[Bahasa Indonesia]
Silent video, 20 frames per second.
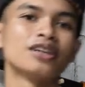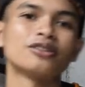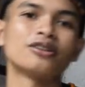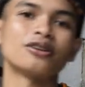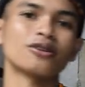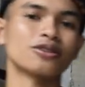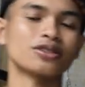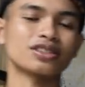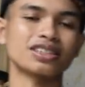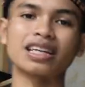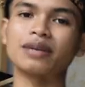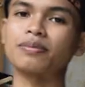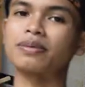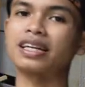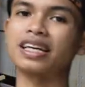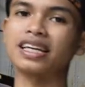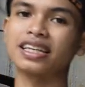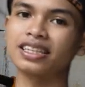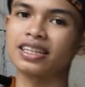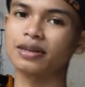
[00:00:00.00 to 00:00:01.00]
Toko
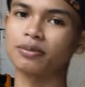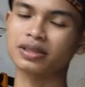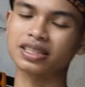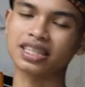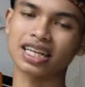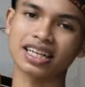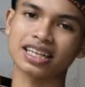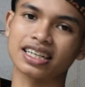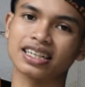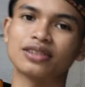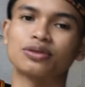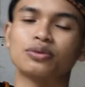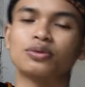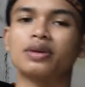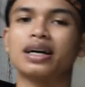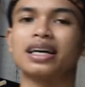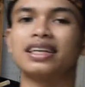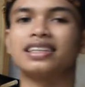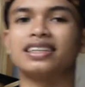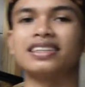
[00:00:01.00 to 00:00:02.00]
senapan angin terbesar
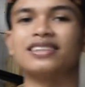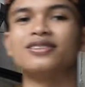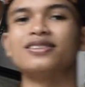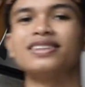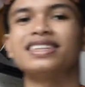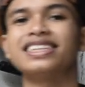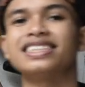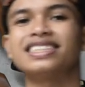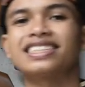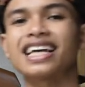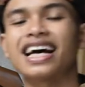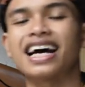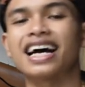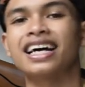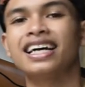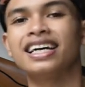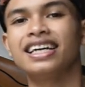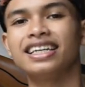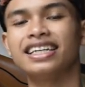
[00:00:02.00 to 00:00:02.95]
kedua di Indonesia